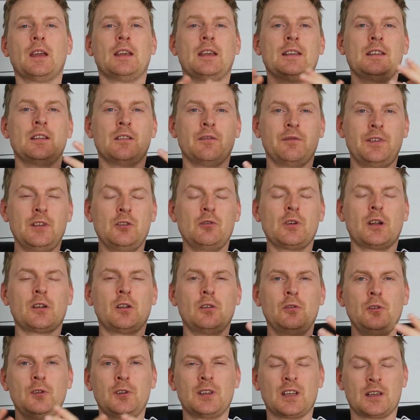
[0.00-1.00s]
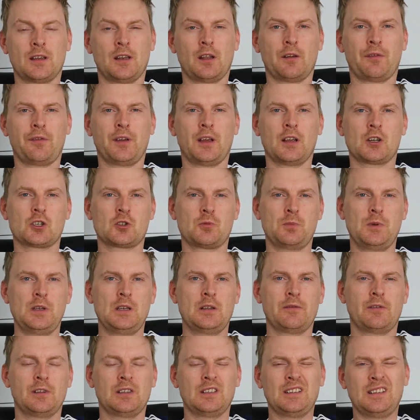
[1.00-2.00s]
In den Videoanalysen hier in der
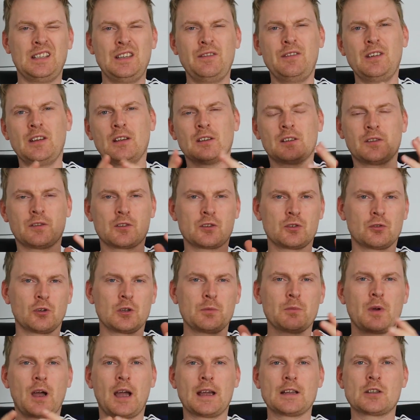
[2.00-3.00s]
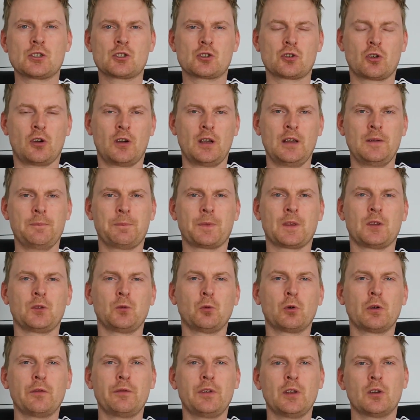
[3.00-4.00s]
Fängerschmiede, die wir zwischendurch mal einstreuen,
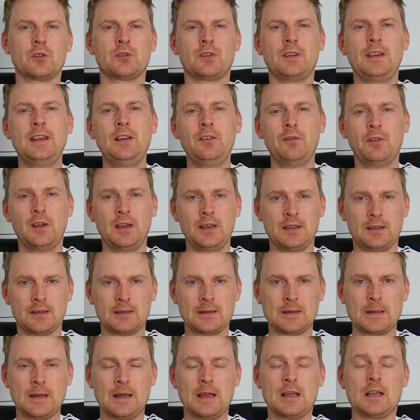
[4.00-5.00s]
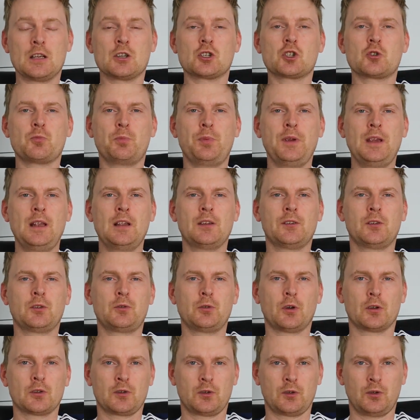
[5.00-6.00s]
suchen wir uns irgendwelche
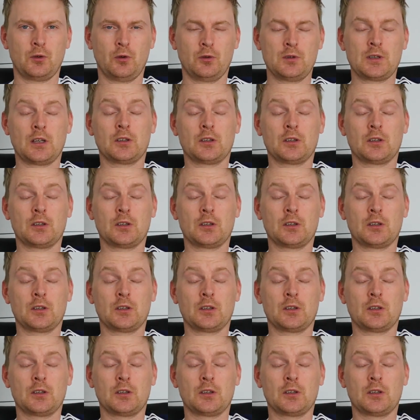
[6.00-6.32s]
Spielsituationen.